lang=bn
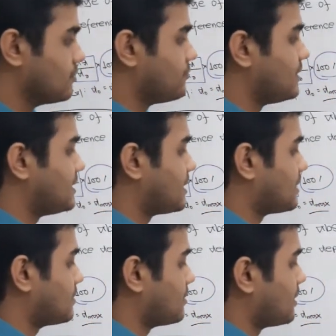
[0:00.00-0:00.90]

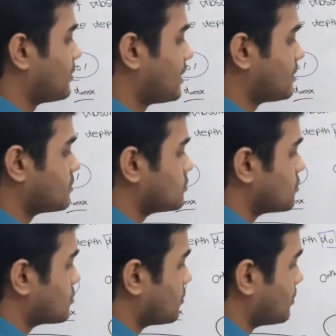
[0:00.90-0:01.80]
ফিল্ডটাকে ধরেন আমি আর একটু
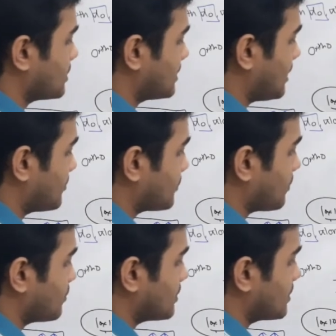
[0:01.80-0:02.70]
ছোটো করে দিলাম
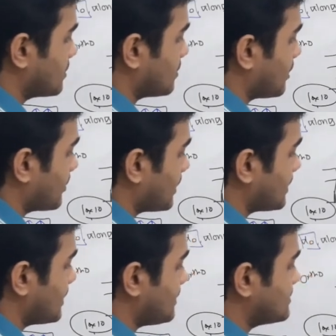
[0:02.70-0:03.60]
তখন কিন্তু আমার
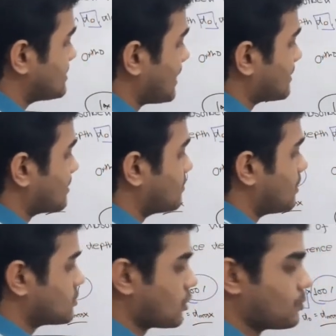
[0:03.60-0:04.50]
এই
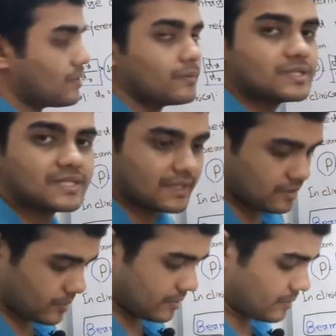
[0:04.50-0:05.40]
স্ক্যাটারগুলো সবভাবে
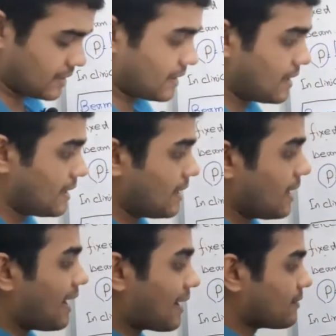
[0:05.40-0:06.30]
যাইতে পারবে না
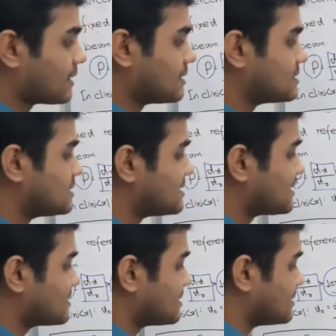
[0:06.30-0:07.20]
আরও একটা জিনিস
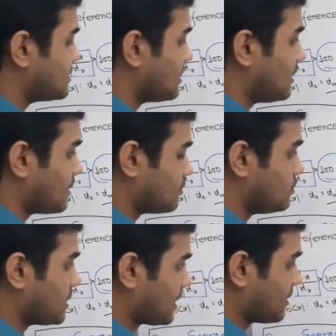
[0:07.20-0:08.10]
আছে যে এটা
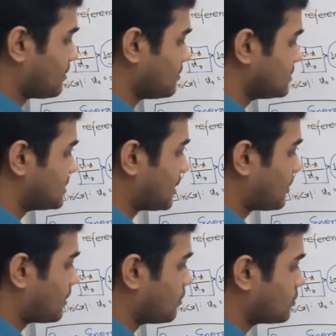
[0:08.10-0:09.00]
দুইটা কারণ যে
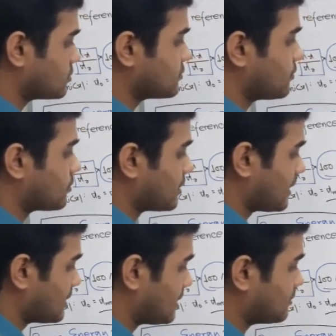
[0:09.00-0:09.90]
আমার লো ডোজ ফোটন
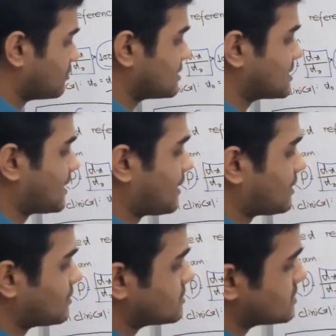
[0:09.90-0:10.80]
আর ইলেকট্রন স্ক্যাটার
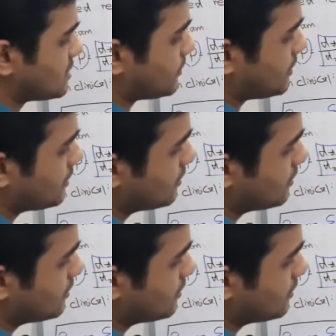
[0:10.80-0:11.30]
আরেকটা হচ্ছে যে আমি